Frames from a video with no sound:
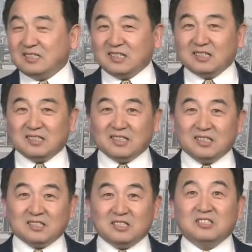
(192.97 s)

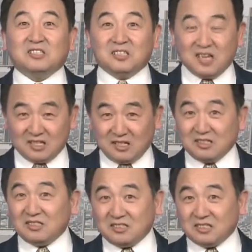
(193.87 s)
个失职了，等
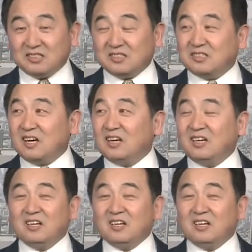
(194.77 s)
于是失职了。